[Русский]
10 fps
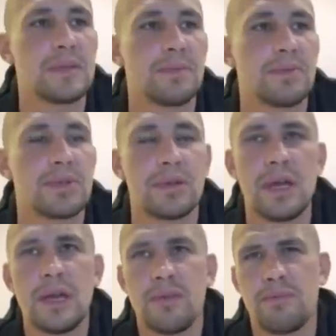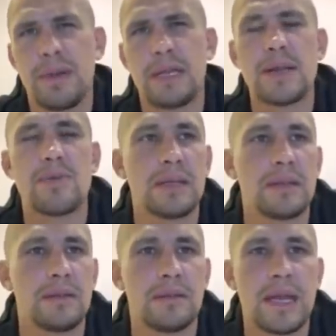получил. Бред какой-то
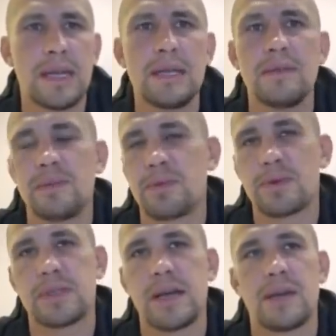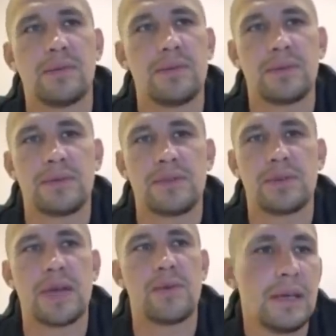накидывает просто на голову, вот и все
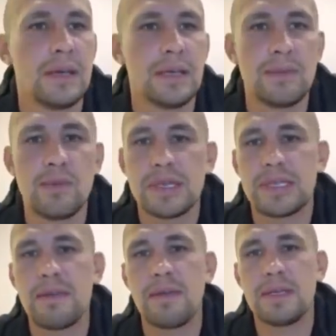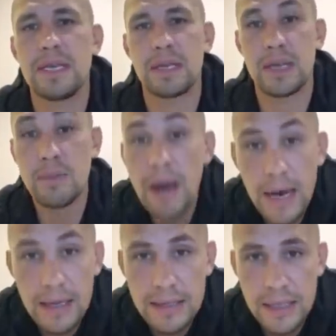на уши. Ему оставили денег,
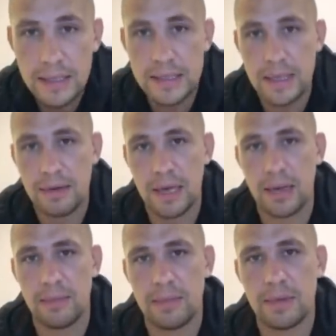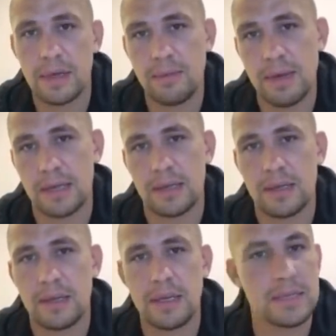нормально денег оставляем, ребята,
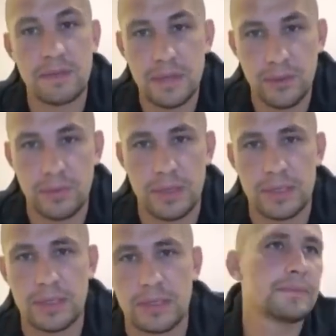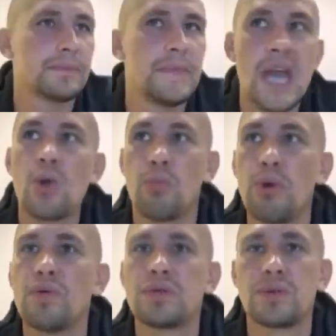если вы не думаете. Я
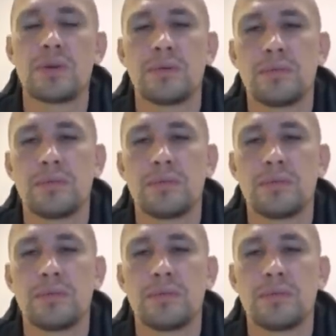куплю все,